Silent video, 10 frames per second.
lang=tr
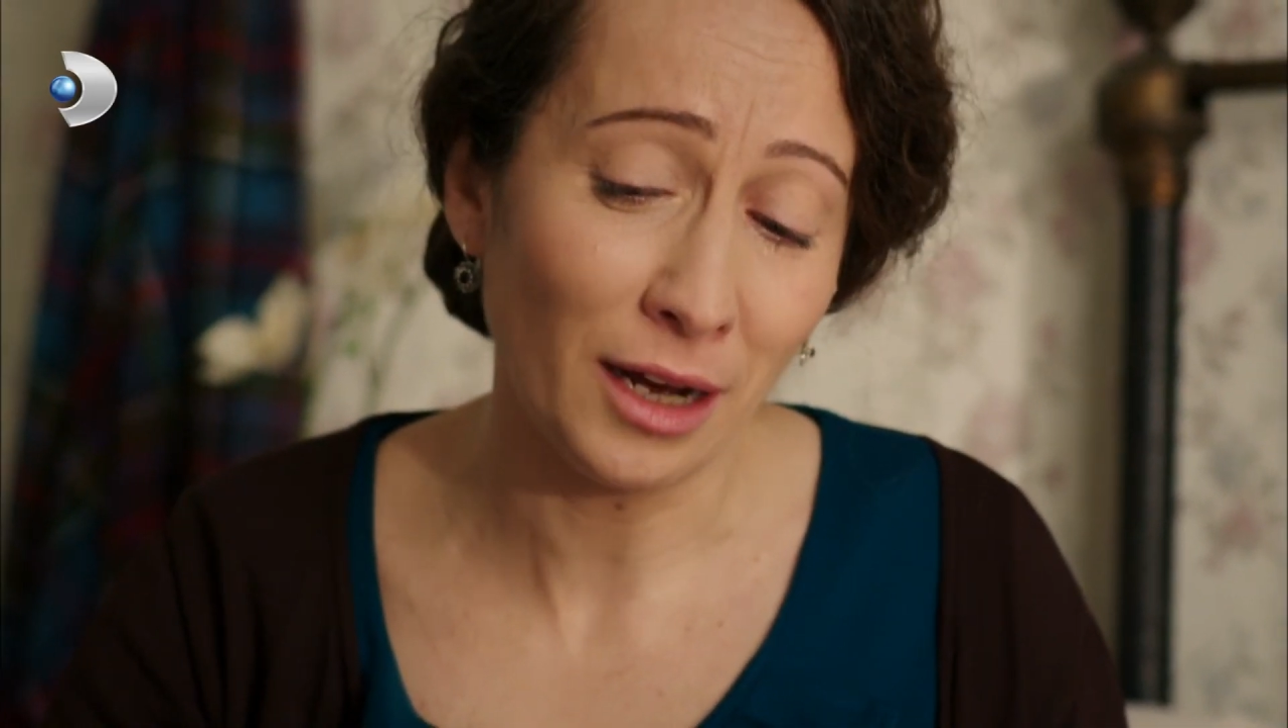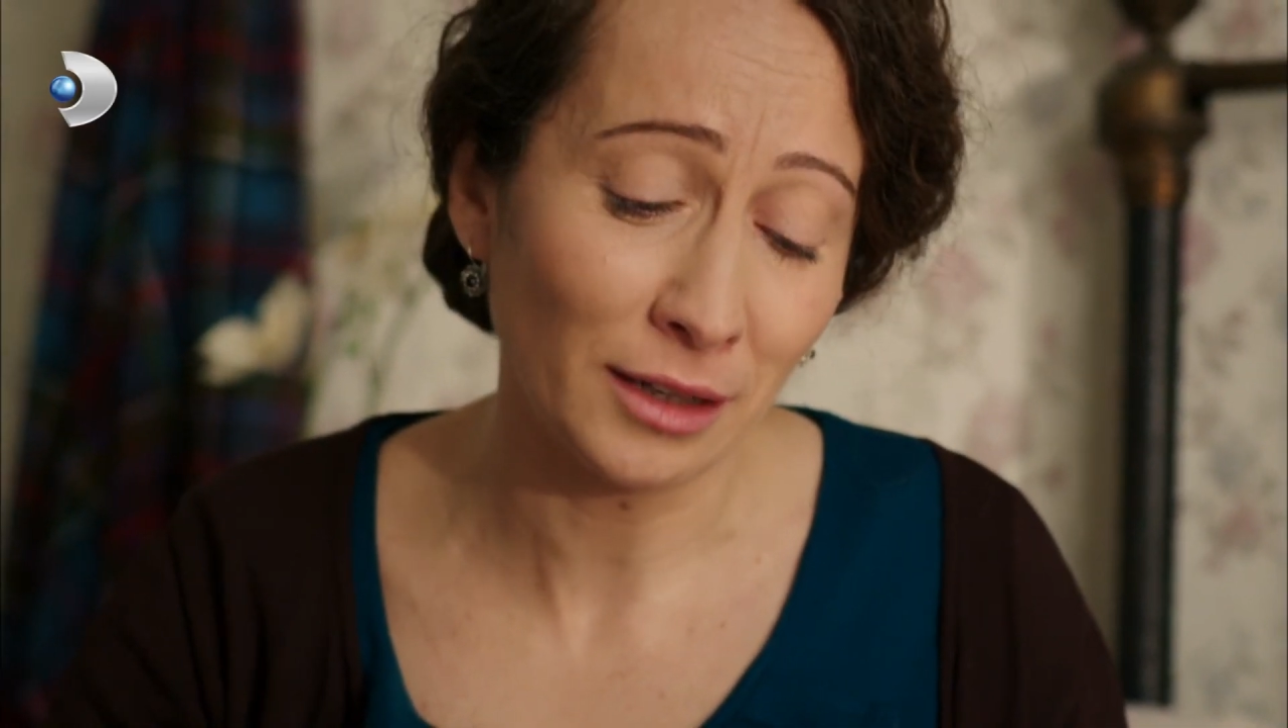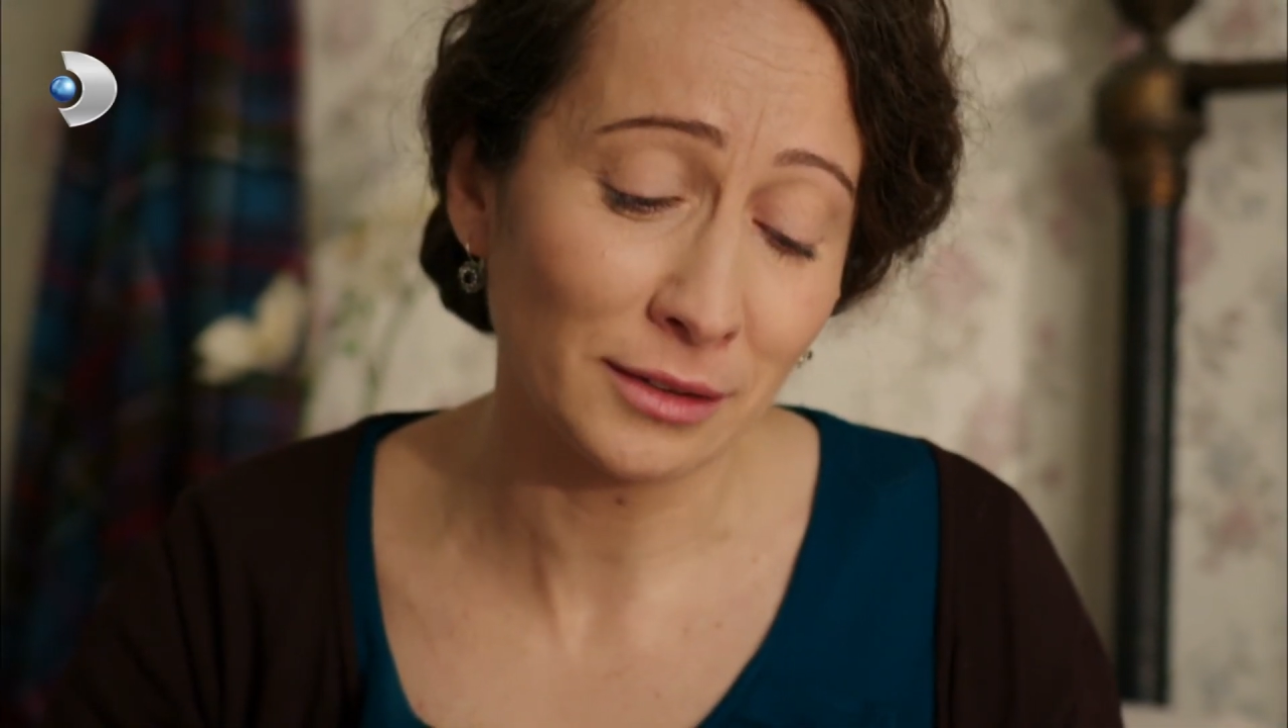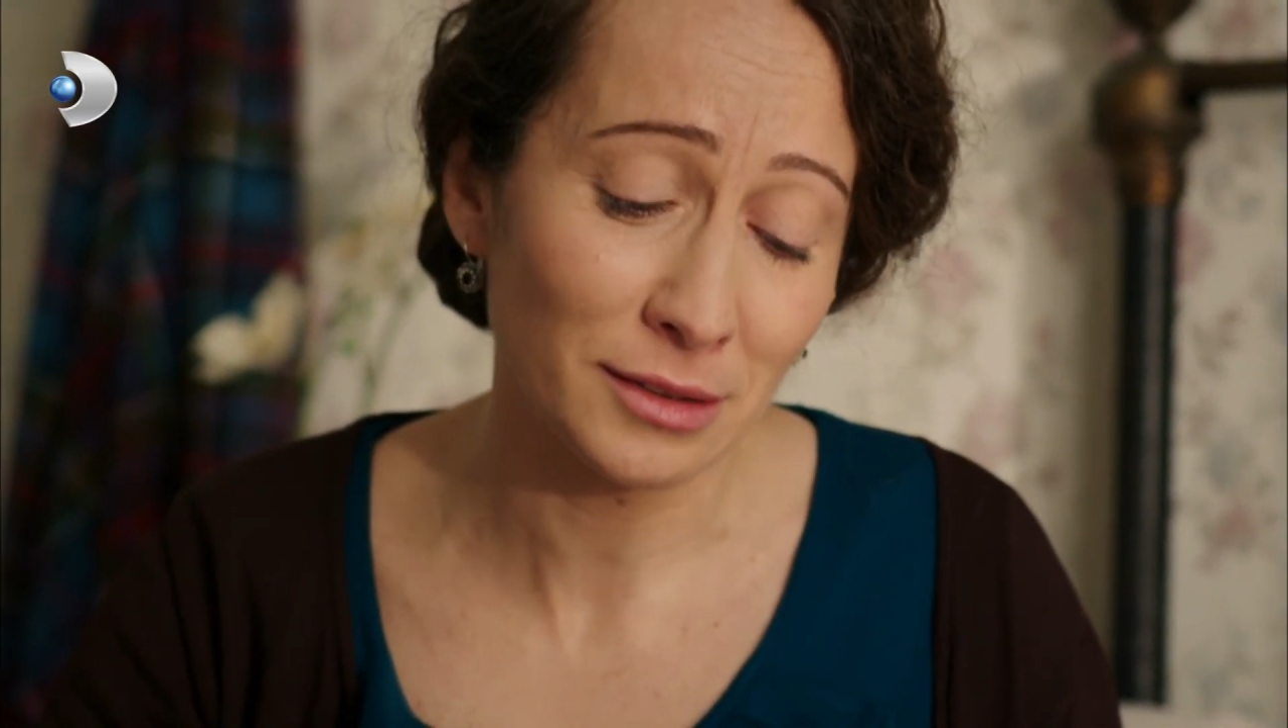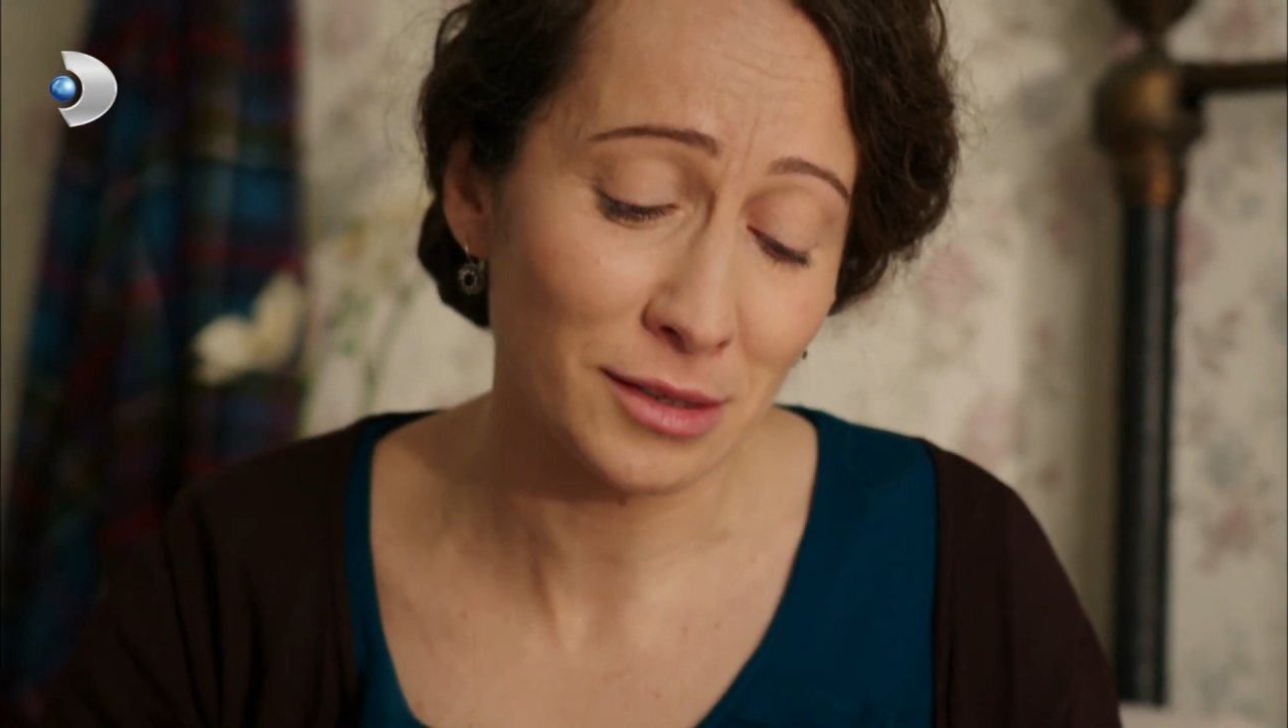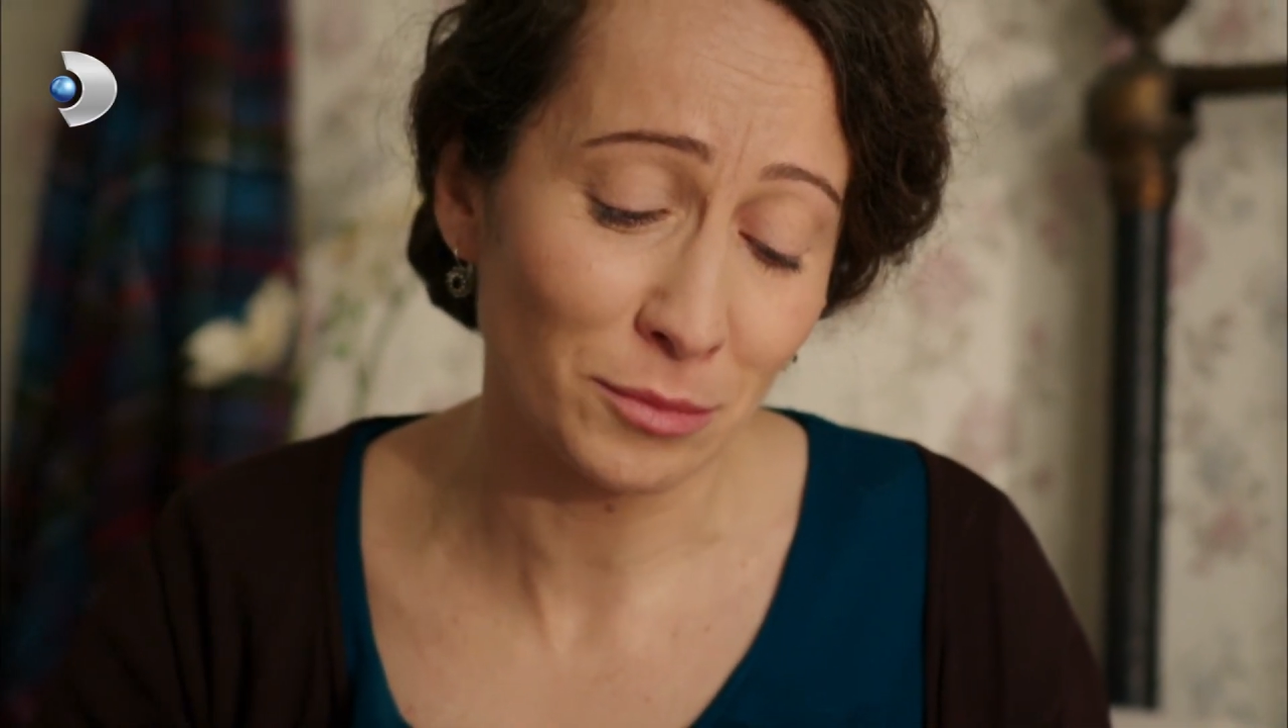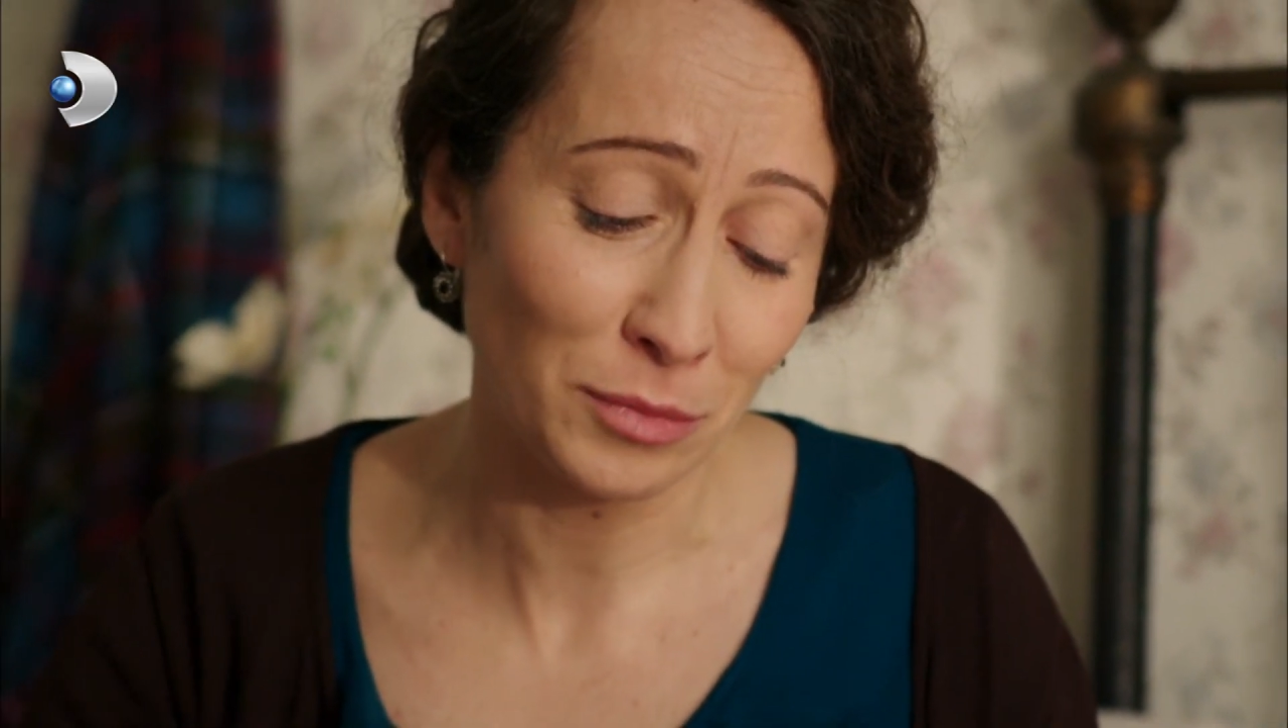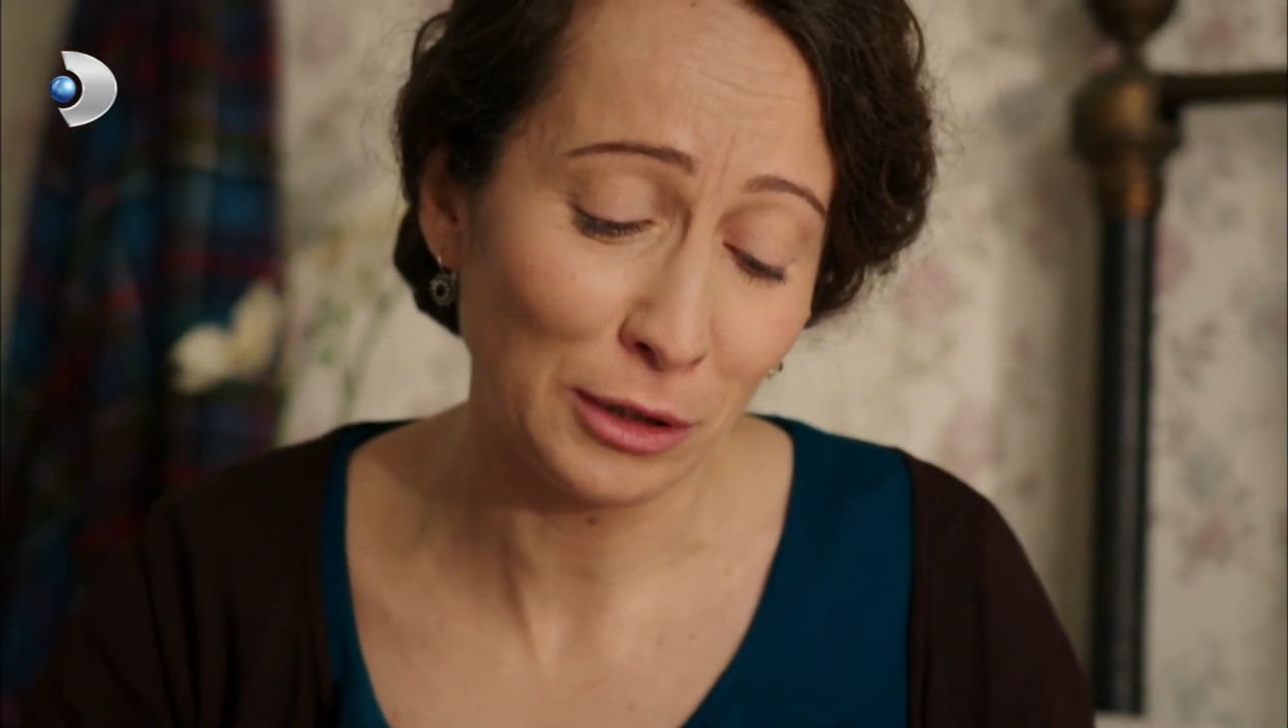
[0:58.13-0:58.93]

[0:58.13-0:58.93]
haklısın